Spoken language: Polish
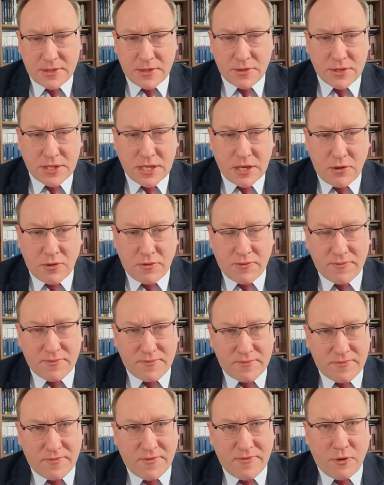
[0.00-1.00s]
co do tego
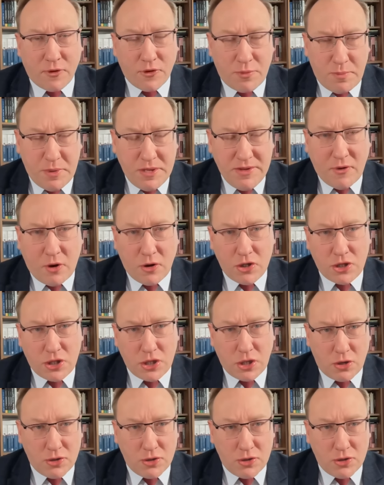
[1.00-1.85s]
wątpliwości,